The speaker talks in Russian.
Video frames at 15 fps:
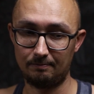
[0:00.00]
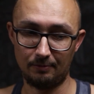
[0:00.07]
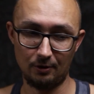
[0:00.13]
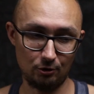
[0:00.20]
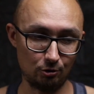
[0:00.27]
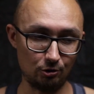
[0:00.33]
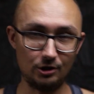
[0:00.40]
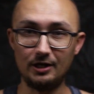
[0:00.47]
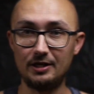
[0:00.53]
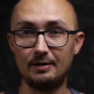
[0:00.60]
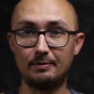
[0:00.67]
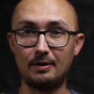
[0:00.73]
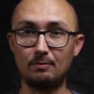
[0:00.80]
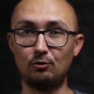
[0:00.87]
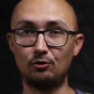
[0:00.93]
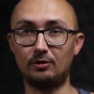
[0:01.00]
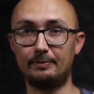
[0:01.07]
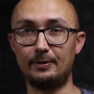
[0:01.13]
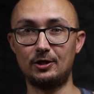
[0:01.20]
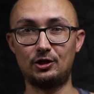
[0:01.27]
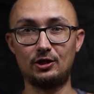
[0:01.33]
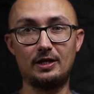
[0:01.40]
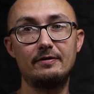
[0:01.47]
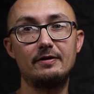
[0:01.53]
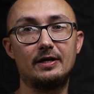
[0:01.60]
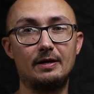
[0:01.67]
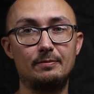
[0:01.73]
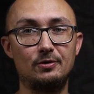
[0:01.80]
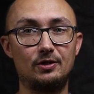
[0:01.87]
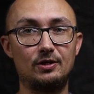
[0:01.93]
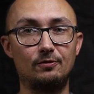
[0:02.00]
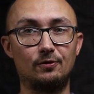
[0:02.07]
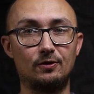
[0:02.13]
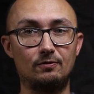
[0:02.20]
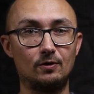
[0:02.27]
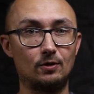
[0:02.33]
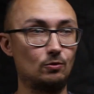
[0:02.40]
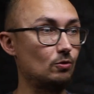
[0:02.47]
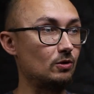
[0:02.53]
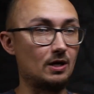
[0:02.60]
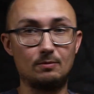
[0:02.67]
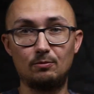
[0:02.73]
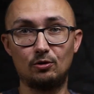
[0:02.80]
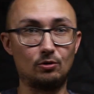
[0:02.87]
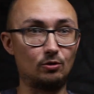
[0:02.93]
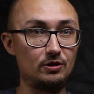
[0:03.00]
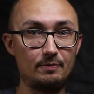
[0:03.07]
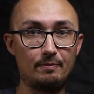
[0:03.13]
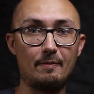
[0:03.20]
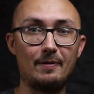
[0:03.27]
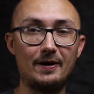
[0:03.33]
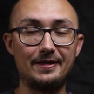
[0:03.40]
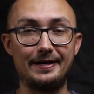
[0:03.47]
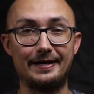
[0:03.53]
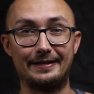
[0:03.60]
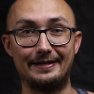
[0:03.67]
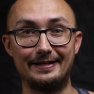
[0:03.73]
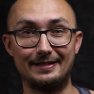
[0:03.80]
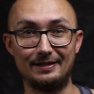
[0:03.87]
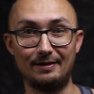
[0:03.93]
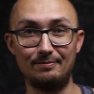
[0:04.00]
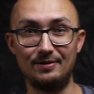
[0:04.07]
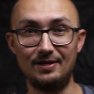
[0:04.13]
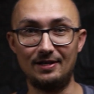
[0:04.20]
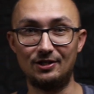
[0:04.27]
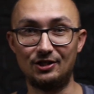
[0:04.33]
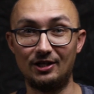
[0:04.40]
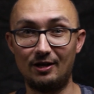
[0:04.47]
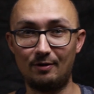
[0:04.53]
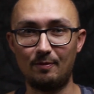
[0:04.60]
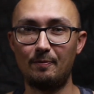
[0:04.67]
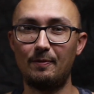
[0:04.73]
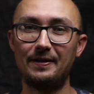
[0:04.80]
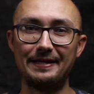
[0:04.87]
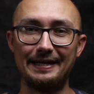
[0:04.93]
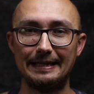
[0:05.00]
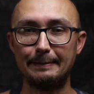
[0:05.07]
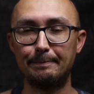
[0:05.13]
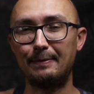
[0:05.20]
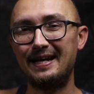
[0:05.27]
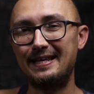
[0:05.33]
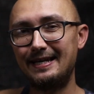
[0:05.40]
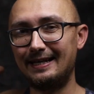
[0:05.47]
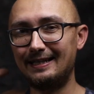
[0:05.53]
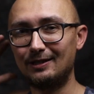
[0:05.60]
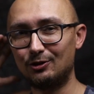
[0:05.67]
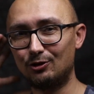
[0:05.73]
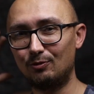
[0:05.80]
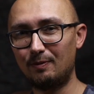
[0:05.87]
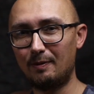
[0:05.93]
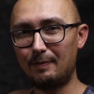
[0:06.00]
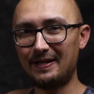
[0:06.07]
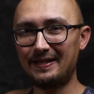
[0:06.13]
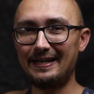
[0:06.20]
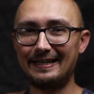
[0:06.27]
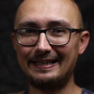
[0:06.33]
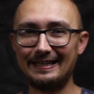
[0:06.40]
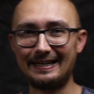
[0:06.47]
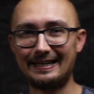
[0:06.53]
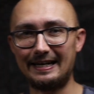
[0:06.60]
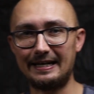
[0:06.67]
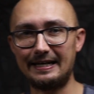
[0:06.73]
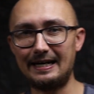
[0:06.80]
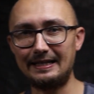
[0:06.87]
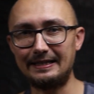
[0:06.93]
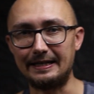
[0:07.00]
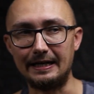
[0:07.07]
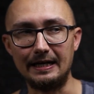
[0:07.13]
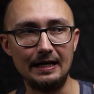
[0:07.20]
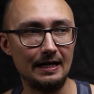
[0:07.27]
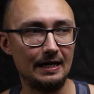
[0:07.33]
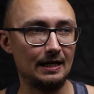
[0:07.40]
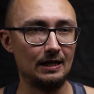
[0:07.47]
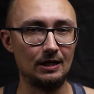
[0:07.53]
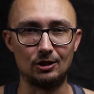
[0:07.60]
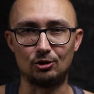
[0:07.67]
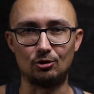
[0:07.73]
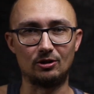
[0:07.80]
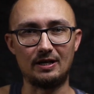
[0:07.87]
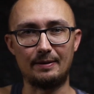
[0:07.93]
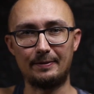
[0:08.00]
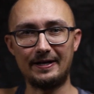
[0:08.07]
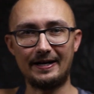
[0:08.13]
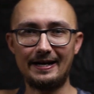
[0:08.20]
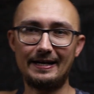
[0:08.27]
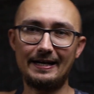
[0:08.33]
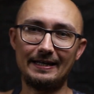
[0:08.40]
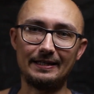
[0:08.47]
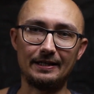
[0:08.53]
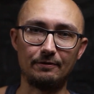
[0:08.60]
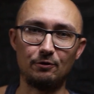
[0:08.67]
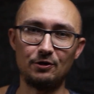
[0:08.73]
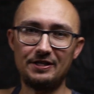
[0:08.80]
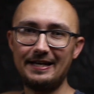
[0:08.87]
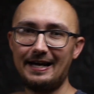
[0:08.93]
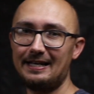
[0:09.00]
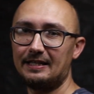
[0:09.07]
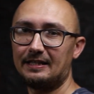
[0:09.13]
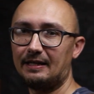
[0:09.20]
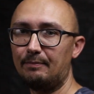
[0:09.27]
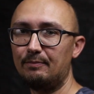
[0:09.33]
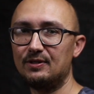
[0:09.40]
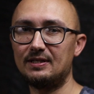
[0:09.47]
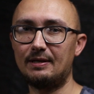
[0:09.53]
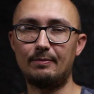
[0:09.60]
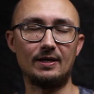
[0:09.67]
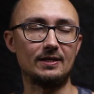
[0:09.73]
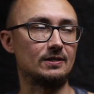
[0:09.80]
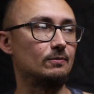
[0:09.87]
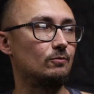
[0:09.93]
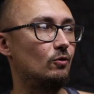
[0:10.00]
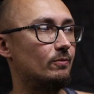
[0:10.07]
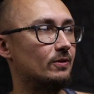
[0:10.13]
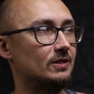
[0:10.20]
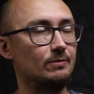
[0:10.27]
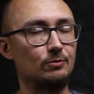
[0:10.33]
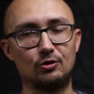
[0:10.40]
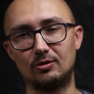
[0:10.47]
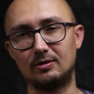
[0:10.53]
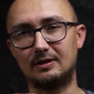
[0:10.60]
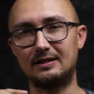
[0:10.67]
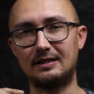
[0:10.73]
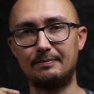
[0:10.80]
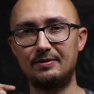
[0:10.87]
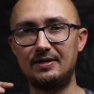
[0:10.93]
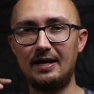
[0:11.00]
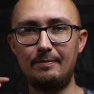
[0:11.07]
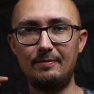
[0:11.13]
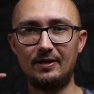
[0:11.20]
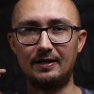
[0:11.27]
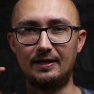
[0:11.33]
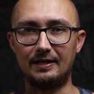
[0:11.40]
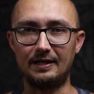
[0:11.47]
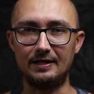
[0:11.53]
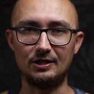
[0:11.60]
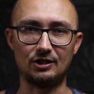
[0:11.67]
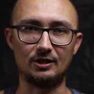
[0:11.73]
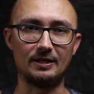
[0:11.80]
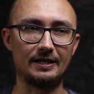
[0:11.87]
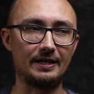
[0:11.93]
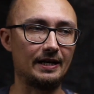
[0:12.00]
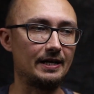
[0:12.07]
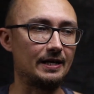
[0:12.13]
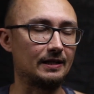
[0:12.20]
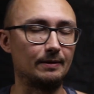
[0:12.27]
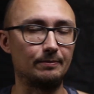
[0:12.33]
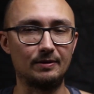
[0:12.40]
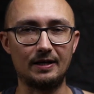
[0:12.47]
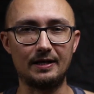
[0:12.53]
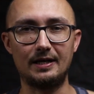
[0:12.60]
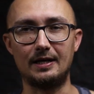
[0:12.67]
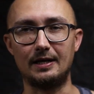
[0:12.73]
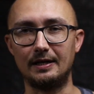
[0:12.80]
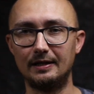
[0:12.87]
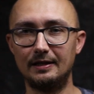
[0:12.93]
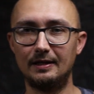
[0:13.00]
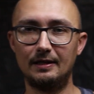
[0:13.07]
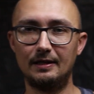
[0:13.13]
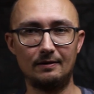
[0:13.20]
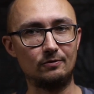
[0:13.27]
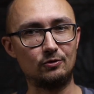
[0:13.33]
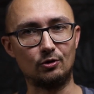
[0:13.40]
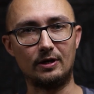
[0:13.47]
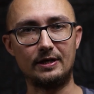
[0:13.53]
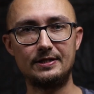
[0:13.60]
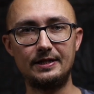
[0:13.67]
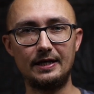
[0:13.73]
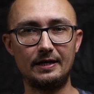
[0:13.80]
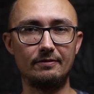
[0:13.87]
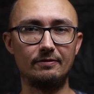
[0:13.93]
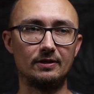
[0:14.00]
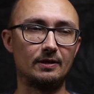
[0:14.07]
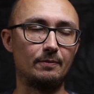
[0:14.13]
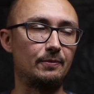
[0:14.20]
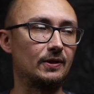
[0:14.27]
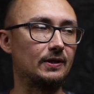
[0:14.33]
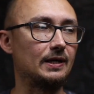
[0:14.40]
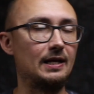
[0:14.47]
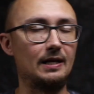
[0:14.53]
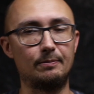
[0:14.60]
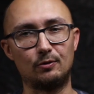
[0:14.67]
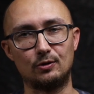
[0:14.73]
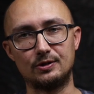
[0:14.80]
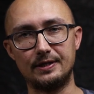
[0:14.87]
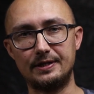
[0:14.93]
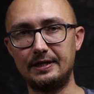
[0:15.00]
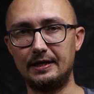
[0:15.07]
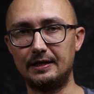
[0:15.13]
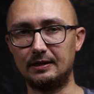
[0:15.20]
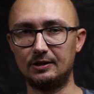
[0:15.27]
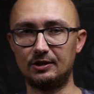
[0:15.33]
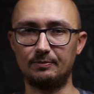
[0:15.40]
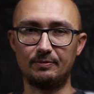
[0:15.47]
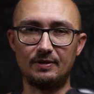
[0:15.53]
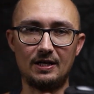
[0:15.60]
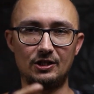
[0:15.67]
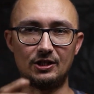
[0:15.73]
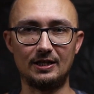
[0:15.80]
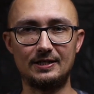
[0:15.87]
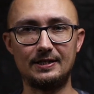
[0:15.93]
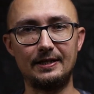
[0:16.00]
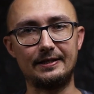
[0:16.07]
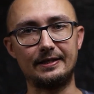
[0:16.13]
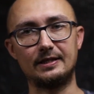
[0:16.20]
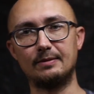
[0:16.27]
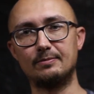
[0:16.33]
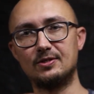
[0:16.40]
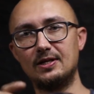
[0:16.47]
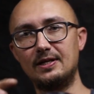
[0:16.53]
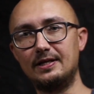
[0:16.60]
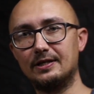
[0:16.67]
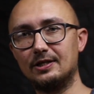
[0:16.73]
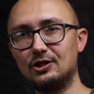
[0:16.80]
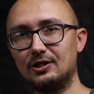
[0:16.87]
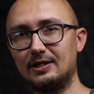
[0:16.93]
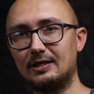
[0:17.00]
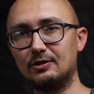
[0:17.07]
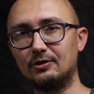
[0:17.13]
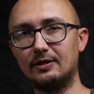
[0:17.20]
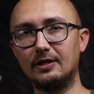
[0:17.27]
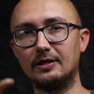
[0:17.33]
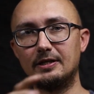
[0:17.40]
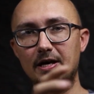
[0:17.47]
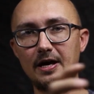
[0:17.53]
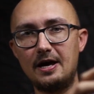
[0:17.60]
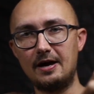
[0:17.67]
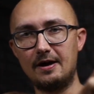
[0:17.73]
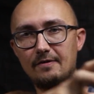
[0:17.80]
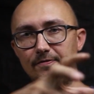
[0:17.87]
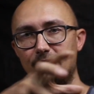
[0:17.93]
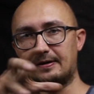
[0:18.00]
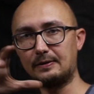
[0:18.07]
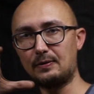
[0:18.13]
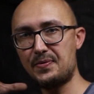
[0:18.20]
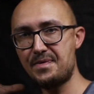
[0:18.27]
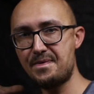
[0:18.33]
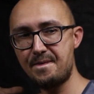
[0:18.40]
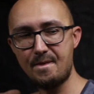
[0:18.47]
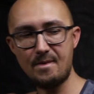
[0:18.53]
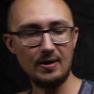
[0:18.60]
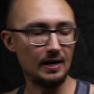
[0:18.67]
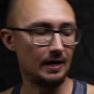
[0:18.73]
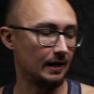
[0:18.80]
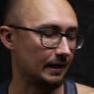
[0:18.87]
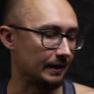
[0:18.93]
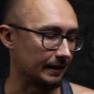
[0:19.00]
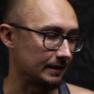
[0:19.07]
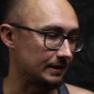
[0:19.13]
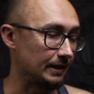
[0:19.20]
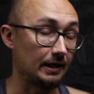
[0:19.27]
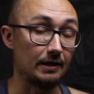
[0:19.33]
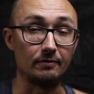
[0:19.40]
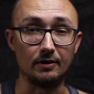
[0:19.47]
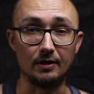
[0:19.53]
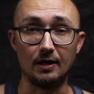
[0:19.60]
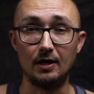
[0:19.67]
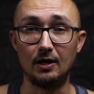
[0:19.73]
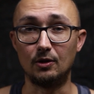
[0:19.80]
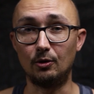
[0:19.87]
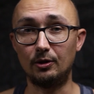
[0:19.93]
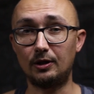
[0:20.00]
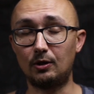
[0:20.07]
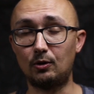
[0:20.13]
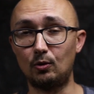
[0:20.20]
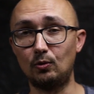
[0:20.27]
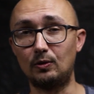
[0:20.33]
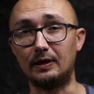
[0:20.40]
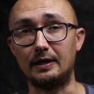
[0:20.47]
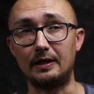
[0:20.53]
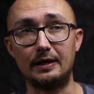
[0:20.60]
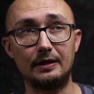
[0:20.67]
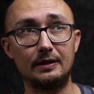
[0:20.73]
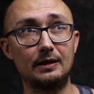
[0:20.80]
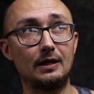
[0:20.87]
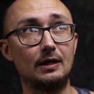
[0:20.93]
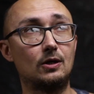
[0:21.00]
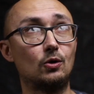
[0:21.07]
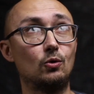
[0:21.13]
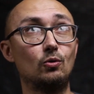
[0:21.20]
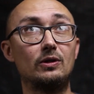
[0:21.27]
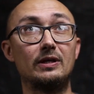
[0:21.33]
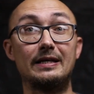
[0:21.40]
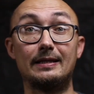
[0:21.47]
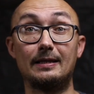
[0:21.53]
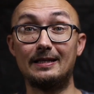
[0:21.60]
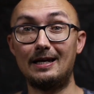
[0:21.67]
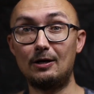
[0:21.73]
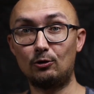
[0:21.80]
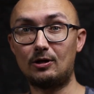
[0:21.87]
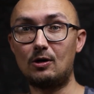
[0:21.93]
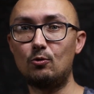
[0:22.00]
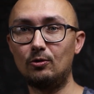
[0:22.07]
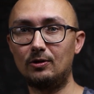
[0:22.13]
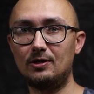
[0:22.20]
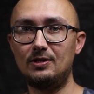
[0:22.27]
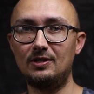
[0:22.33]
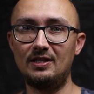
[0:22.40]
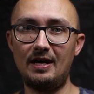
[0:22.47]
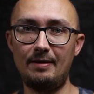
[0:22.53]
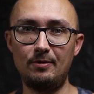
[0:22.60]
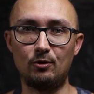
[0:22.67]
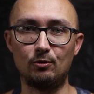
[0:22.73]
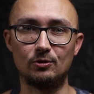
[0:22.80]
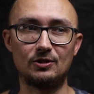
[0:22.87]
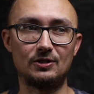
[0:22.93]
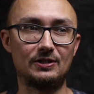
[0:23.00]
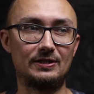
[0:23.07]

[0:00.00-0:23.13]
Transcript: по ощущениям, как будто бы от человека объектив отвернул, как будто он не попадает, а на самом деле человек попадает. Понятно, что он попадает на край кадра, что там край кадра его тянет там безобразным образом, что там геометрия, конечно, на краях там такая, все растягивает капитально, просто тянет. Чем дальше от центра, тем сильнее начинается этот эффект растягивания. Но это круто, это круто, это дает какую-то динамику,